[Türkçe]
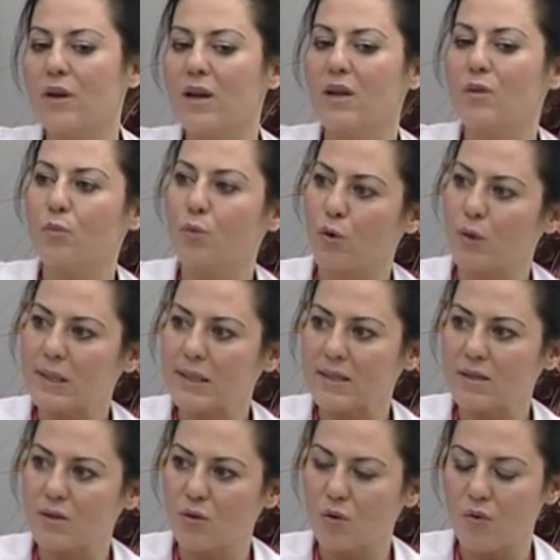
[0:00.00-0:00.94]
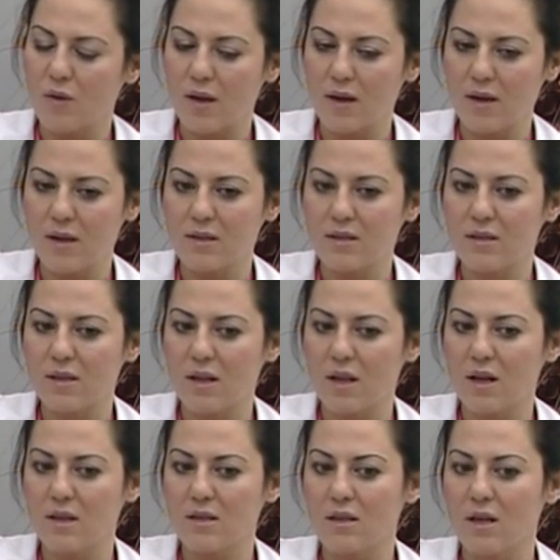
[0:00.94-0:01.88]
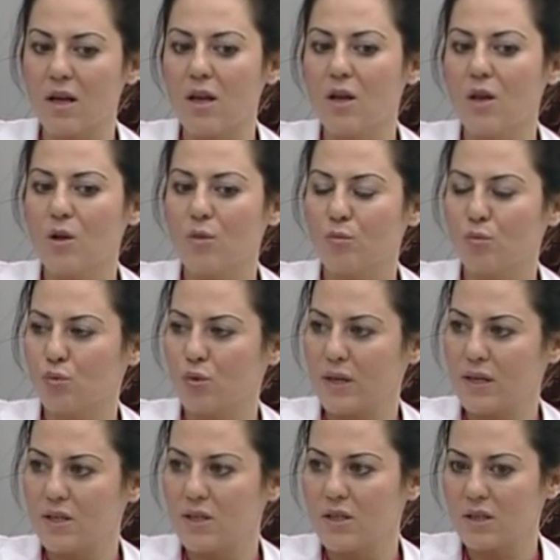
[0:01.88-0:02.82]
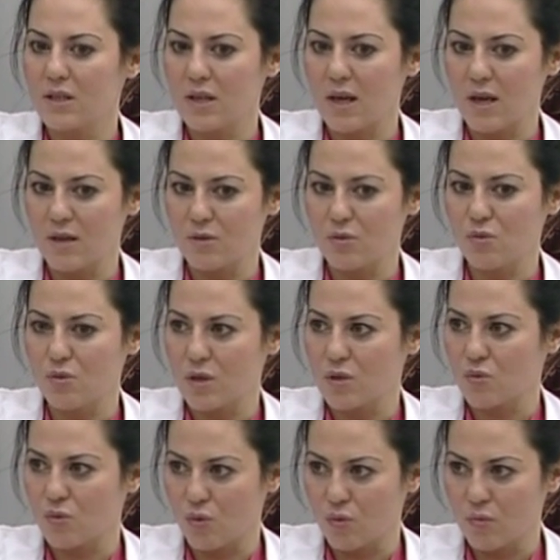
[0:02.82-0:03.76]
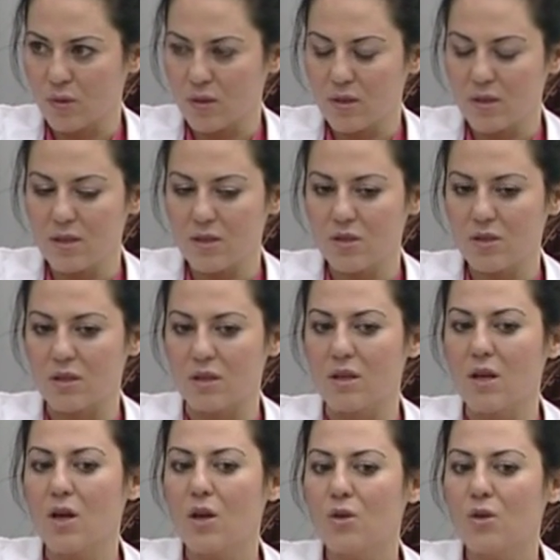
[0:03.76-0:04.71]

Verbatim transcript: Fakat polikistik overli hastalarda bu değişken süreç olmadığı için